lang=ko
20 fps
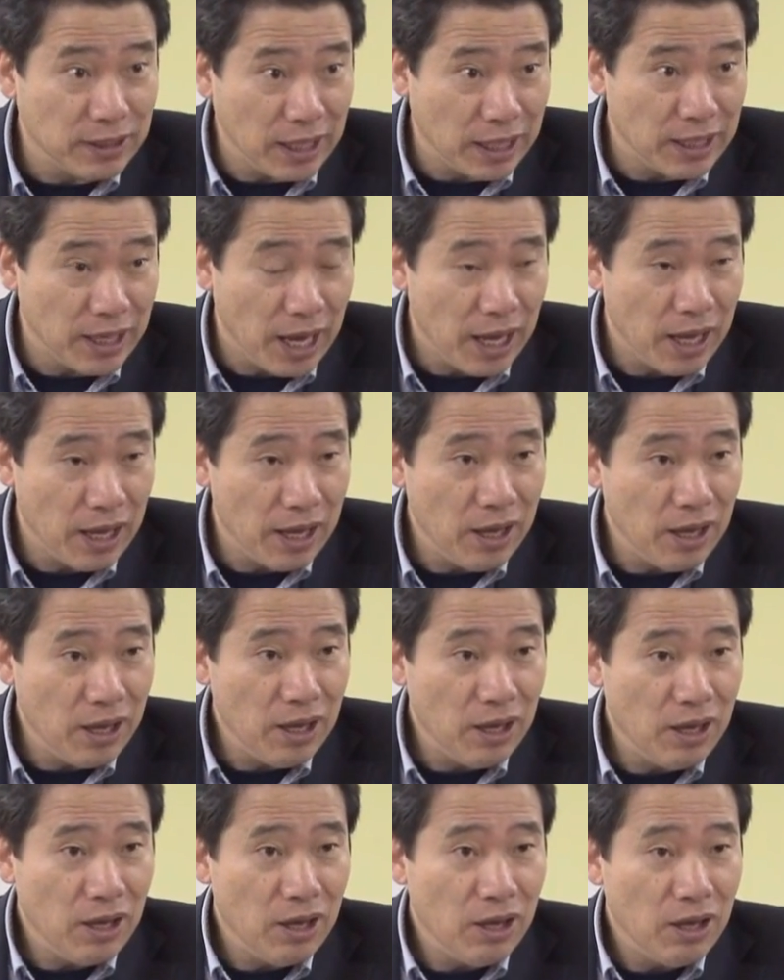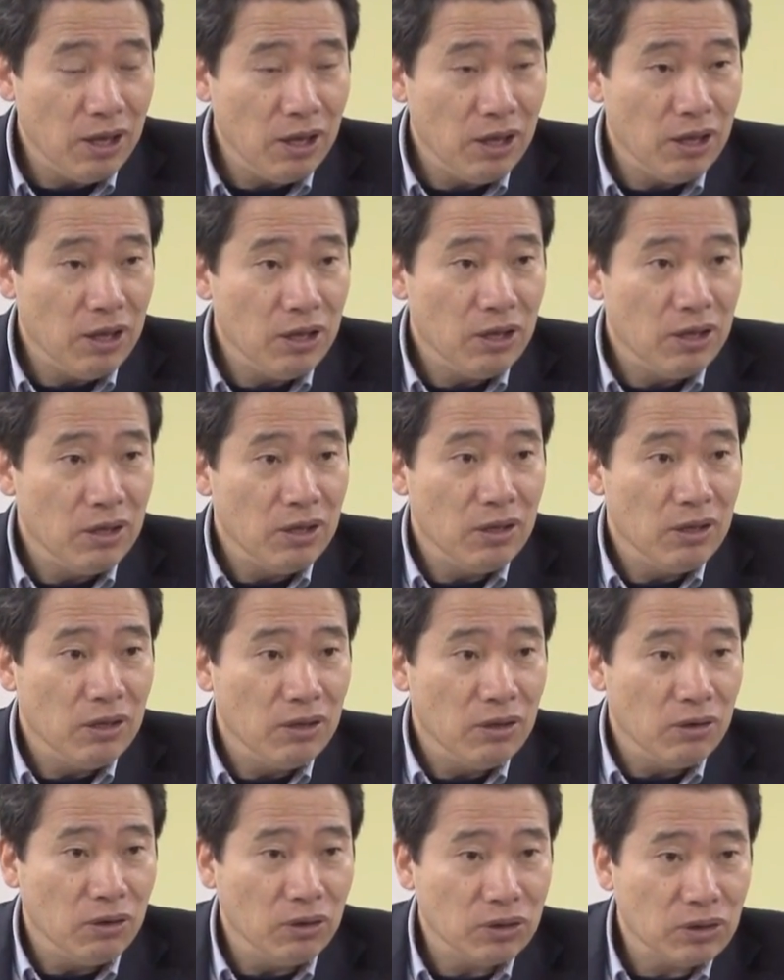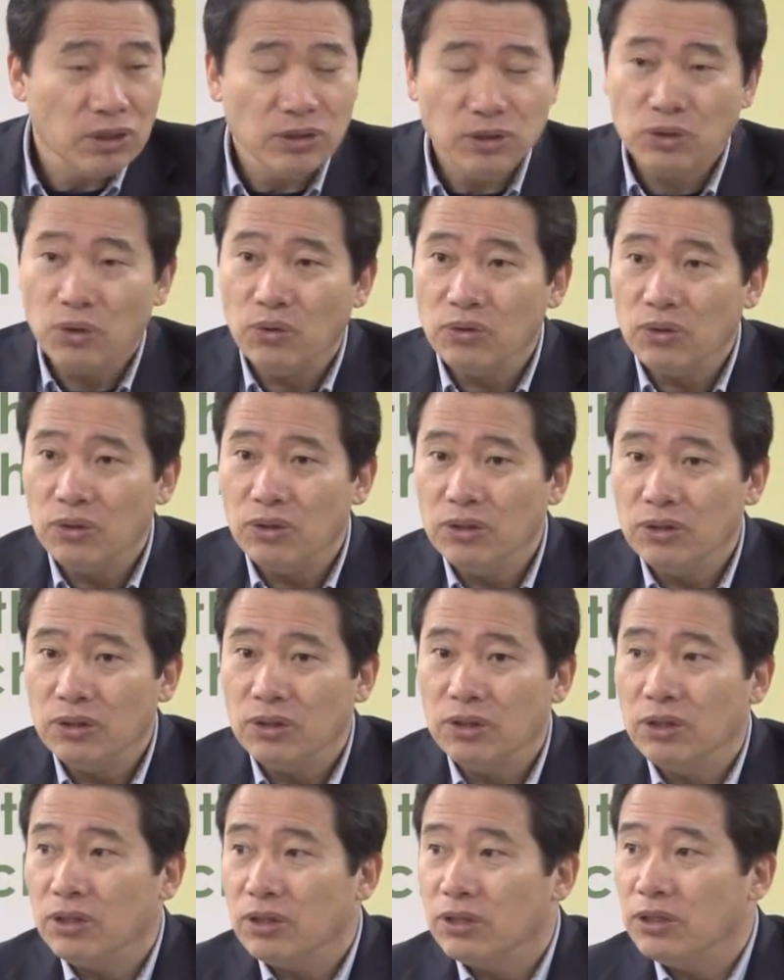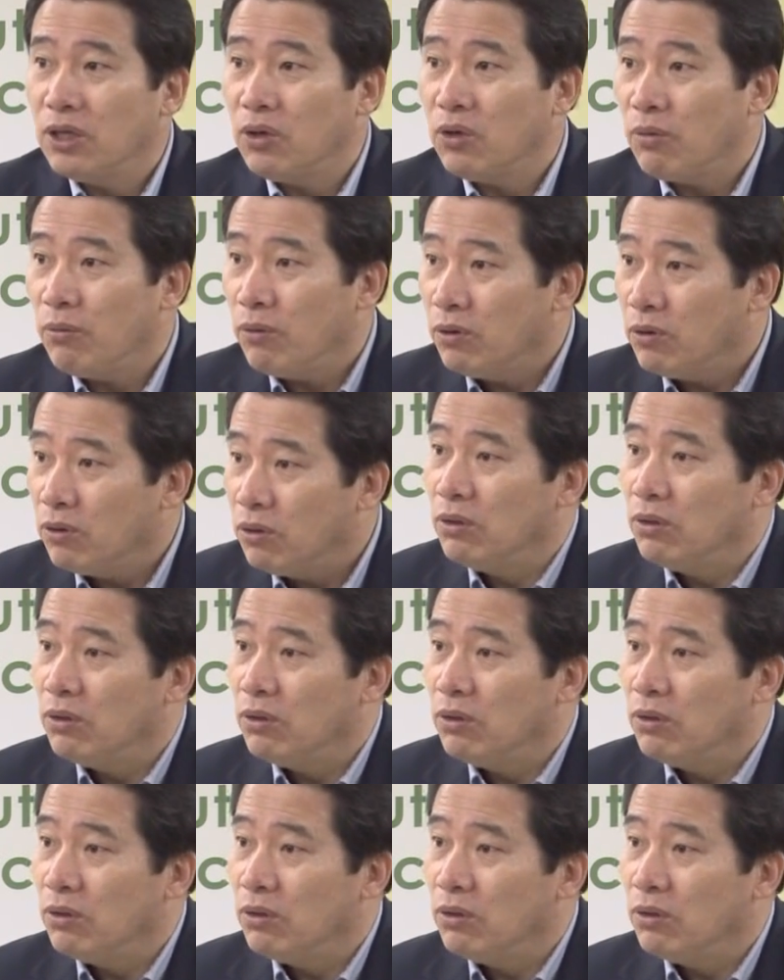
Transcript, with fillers: 때에 어떤 성도는 그걸 그대로